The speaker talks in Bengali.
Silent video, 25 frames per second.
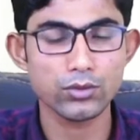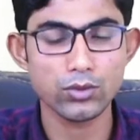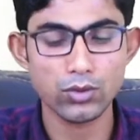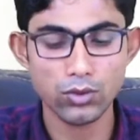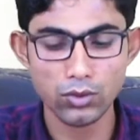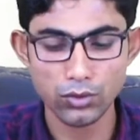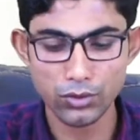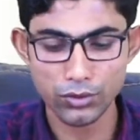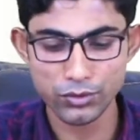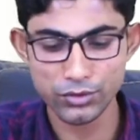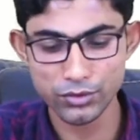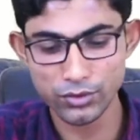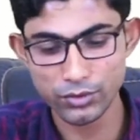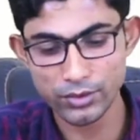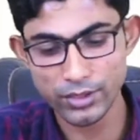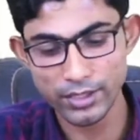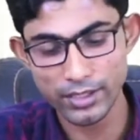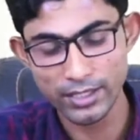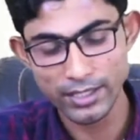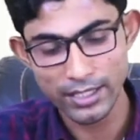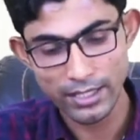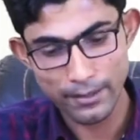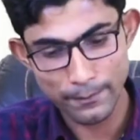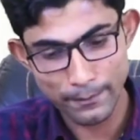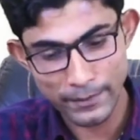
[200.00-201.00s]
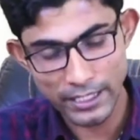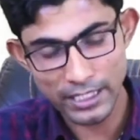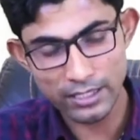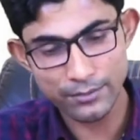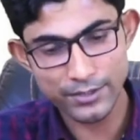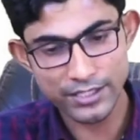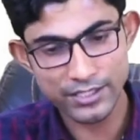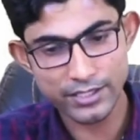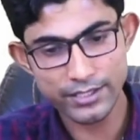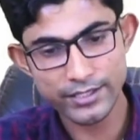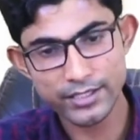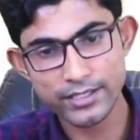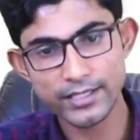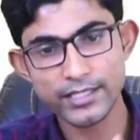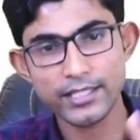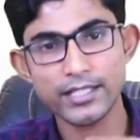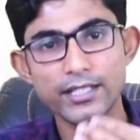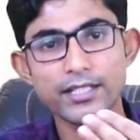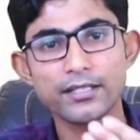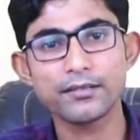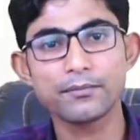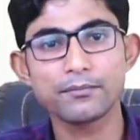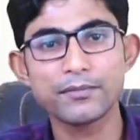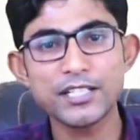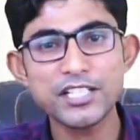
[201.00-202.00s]
দৈর্ঘ্যটি যদি মিলিমিটার
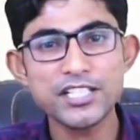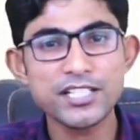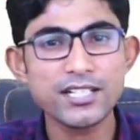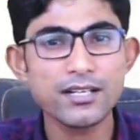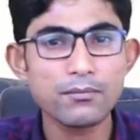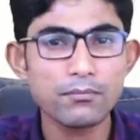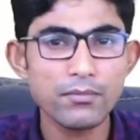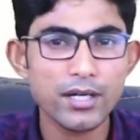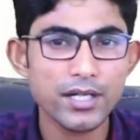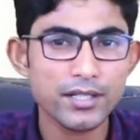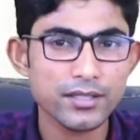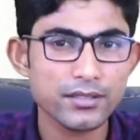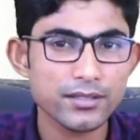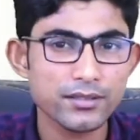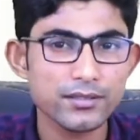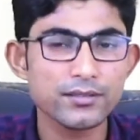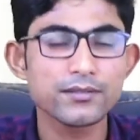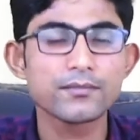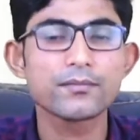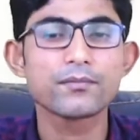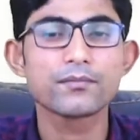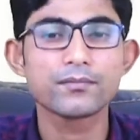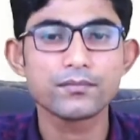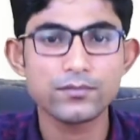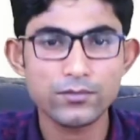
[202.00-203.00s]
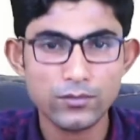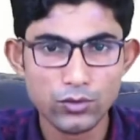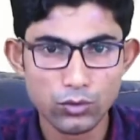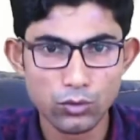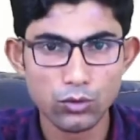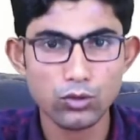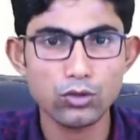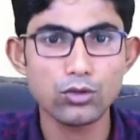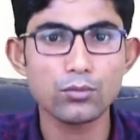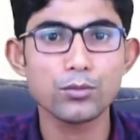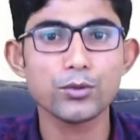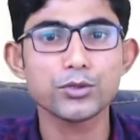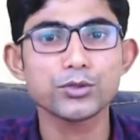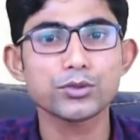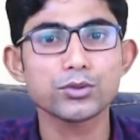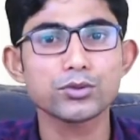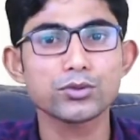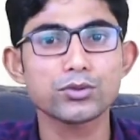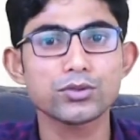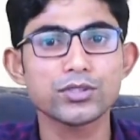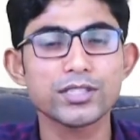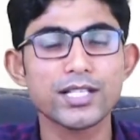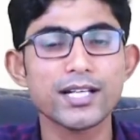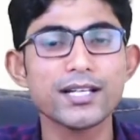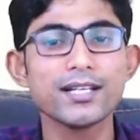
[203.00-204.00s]
স্কেলের বিশ নাম্বার দৈর্ঘ্য
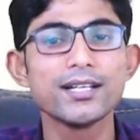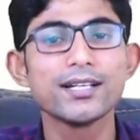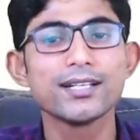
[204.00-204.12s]
পর্যন্ত যায়